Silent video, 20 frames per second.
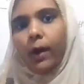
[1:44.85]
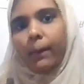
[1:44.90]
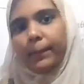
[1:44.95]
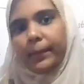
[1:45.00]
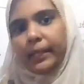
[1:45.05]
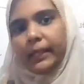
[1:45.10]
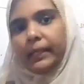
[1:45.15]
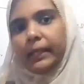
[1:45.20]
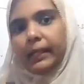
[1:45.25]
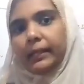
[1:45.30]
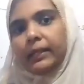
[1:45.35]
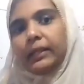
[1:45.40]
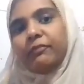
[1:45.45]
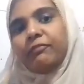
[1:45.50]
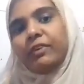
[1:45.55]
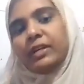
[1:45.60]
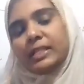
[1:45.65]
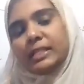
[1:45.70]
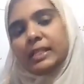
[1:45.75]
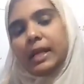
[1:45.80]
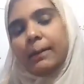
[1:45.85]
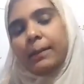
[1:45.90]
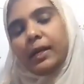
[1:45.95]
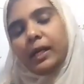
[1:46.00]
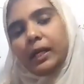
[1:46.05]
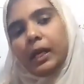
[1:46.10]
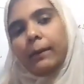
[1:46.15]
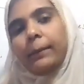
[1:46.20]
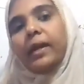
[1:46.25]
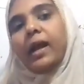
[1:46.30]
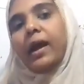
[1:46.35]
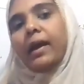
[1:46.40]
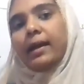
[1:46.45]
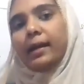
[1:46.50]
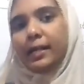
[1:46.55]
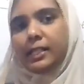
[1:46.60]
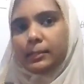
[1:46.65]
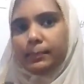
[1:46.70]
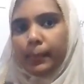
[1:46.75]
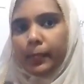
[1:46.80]
அப்படிங்கறத ஃபர்ஸ்ட் நமக்கு நாமே
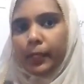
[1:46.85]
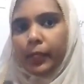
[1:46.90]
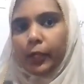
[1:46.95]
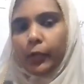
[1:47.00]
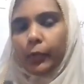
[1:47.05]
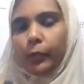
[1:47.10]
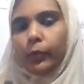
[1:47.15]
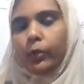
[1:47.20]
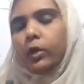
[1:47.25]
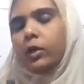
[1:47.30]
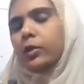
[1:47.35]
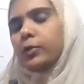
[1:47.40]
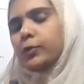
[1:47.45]
அனலைஸ் பண்ணிக்கணும்